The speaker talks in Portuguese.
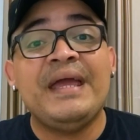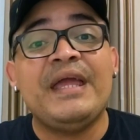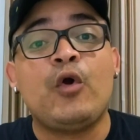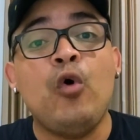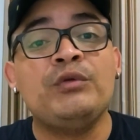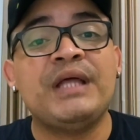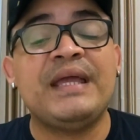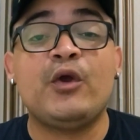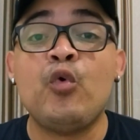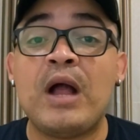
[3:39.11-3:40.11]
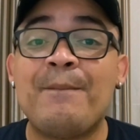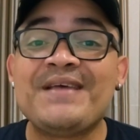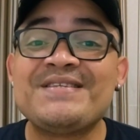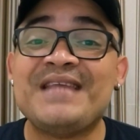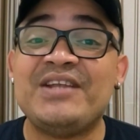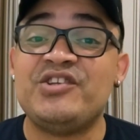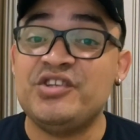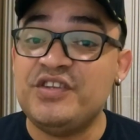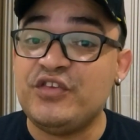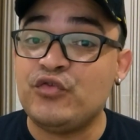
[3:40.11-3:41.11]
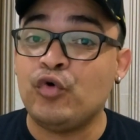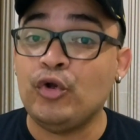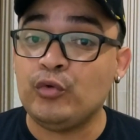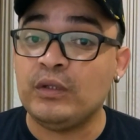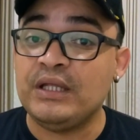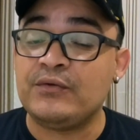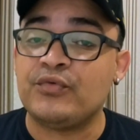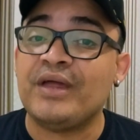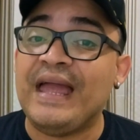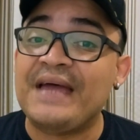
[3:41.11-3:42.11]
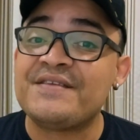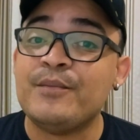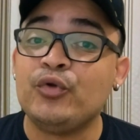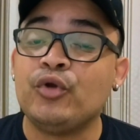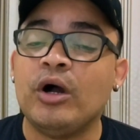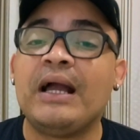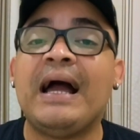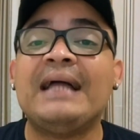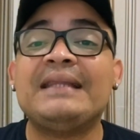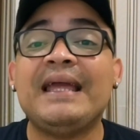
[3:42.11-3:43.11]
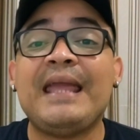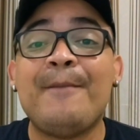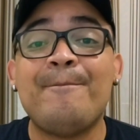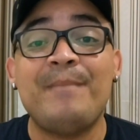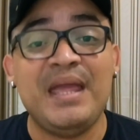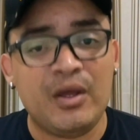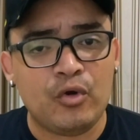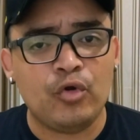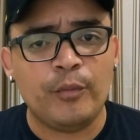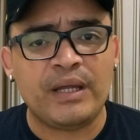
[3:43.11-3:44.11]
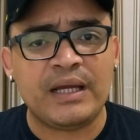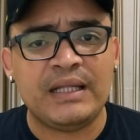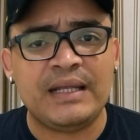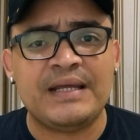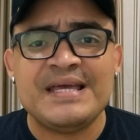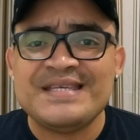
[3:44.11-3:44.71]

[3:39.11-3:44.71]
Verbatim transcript: E com um tanque com capacidade de 18 litros, essa motoca até que é bem econômica, galera.